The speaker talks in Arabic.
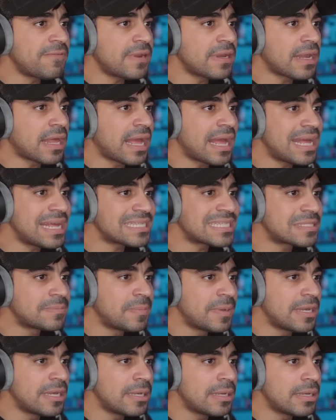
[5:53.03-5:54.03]
الخاص
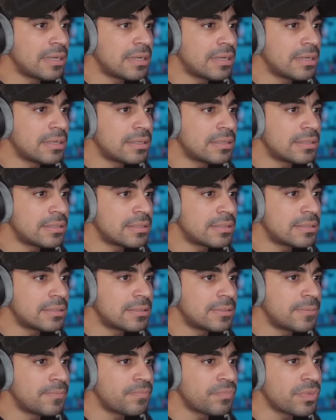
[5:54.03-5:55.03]
بال
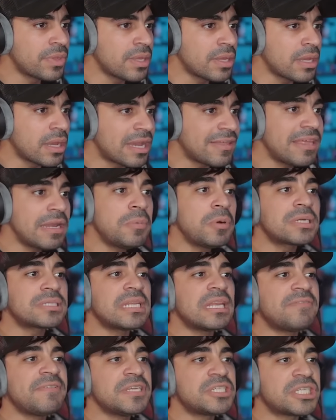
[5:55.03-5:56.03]
آه، خذ البوكس
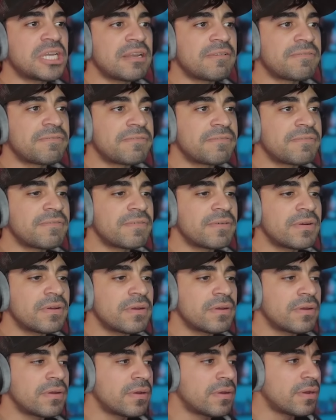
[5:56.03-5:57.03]
اللي فيه شلف
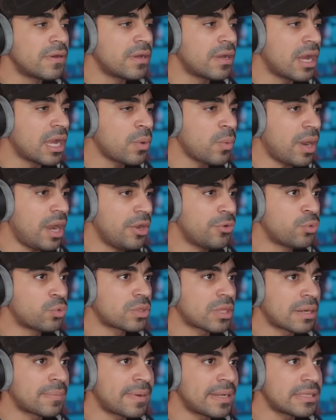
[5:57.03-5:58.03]
اي واحد هو
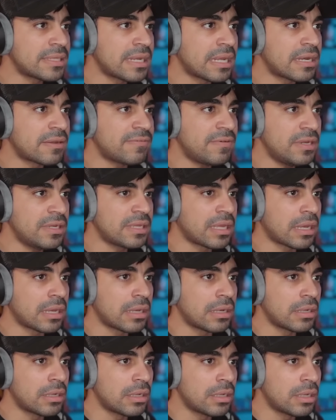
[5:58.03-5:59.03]
ترى ما ادري انا فعليا
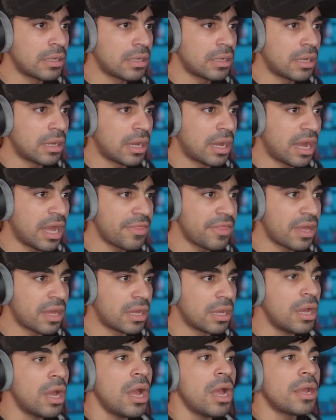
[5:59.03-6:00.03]
هذا
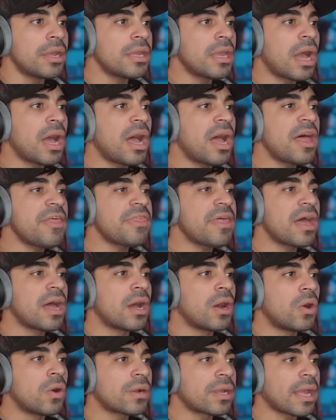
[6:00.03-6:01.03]
اي هذا
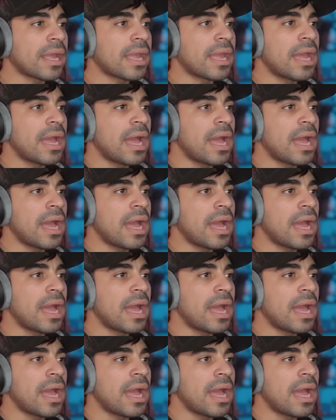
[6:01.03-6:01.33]
اوكي